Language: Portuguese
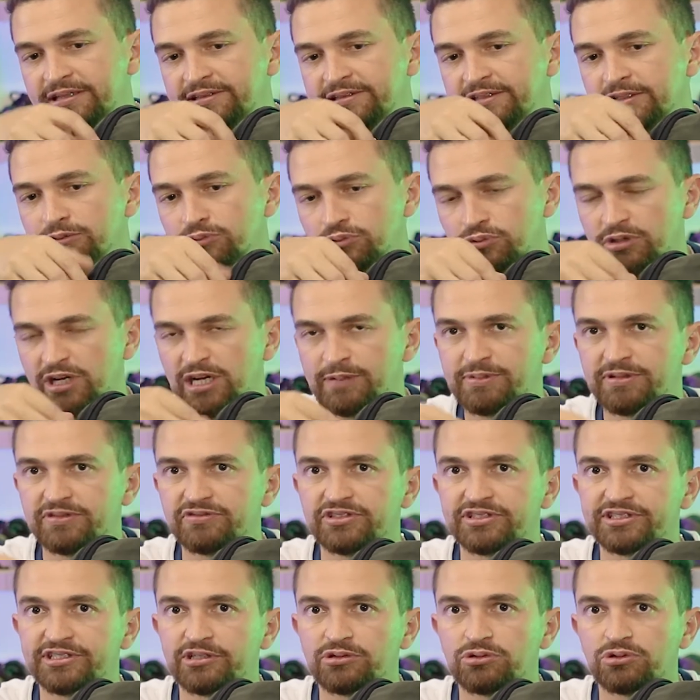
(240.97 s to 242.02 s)
ele tem um lugar para
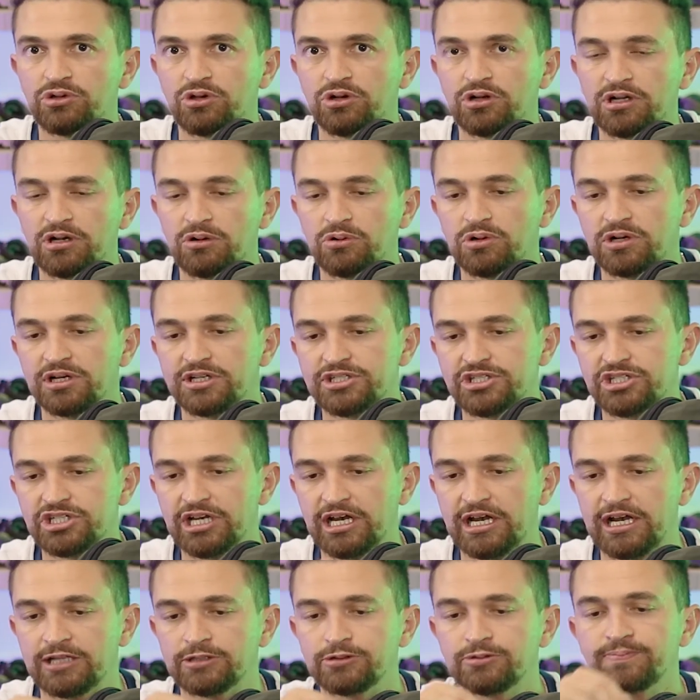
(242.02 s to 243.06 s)
você colocar um
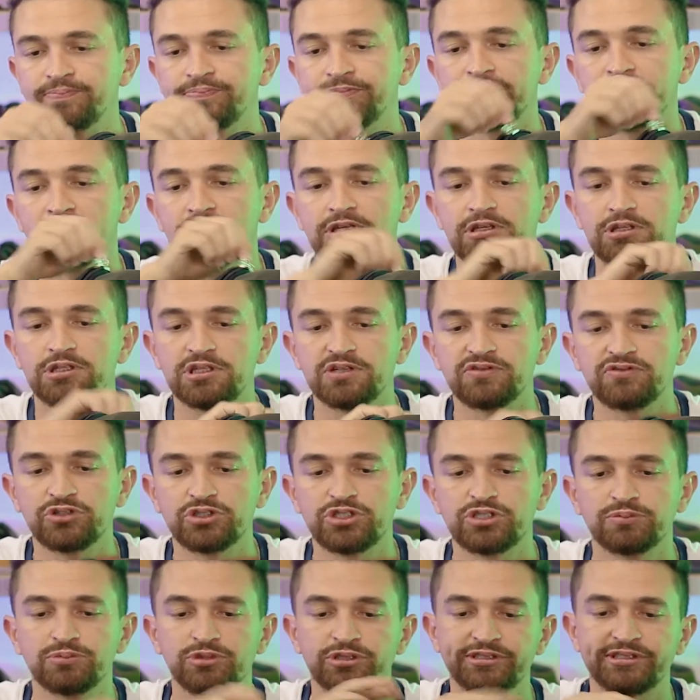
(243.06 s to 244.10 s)
cadeado e eu vou
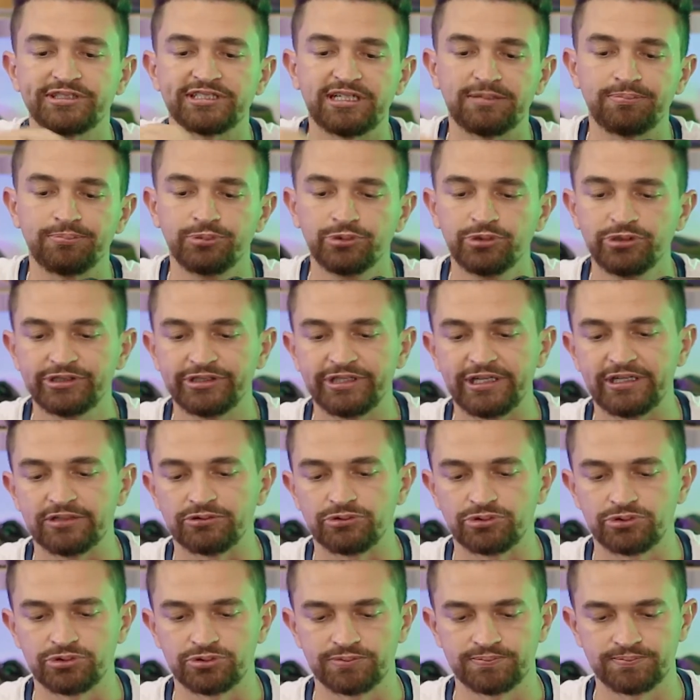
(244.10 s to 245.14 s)
te mostrar por
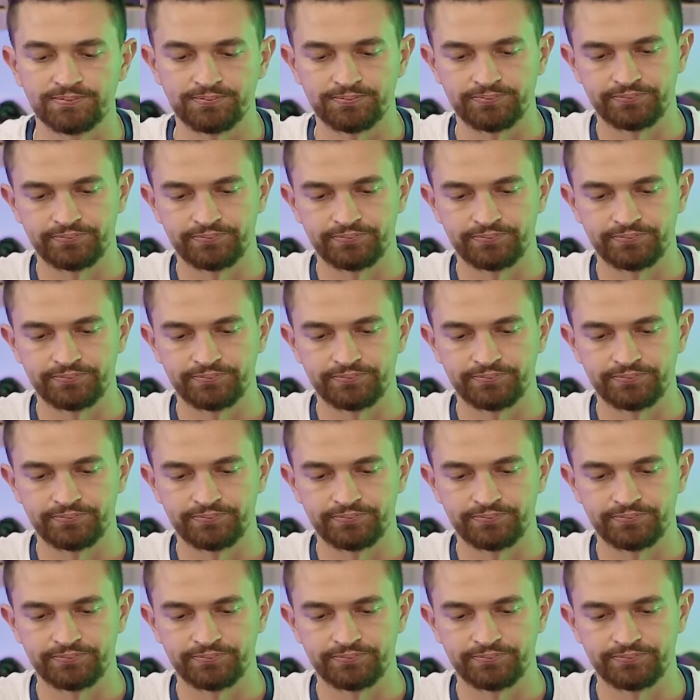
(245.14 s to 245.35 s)
dentro.